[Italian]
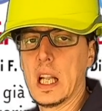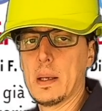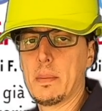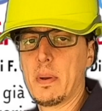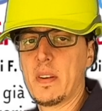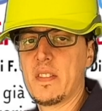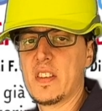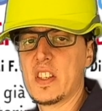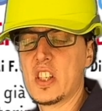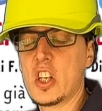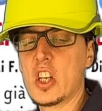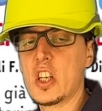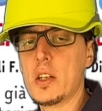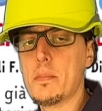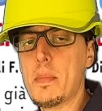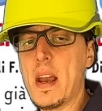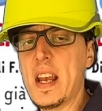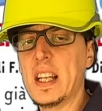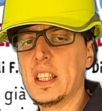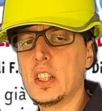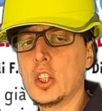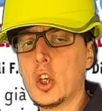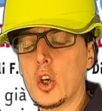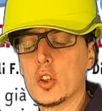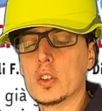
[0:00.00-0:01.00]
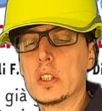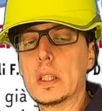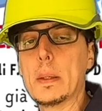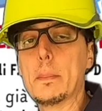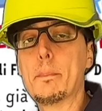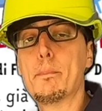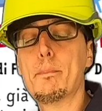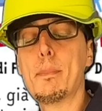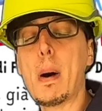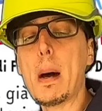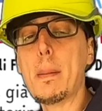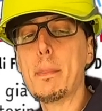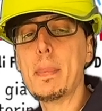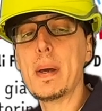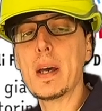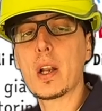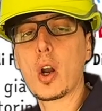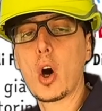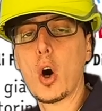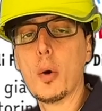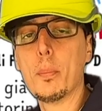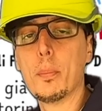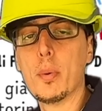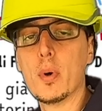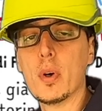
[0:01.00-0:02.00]
alle previsioni meteo di
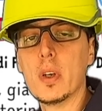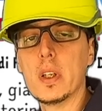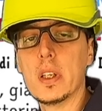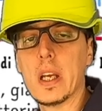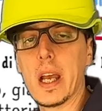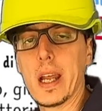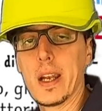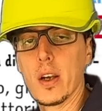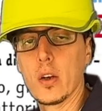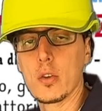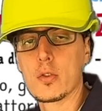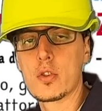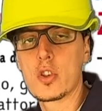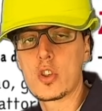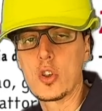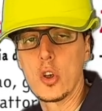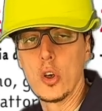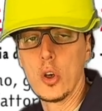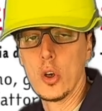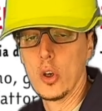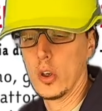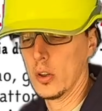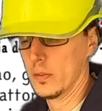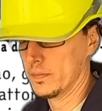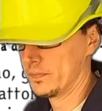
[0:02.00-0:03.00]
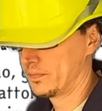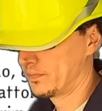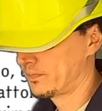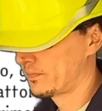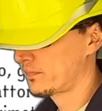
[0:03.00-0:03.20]
Paperopoli e non solo.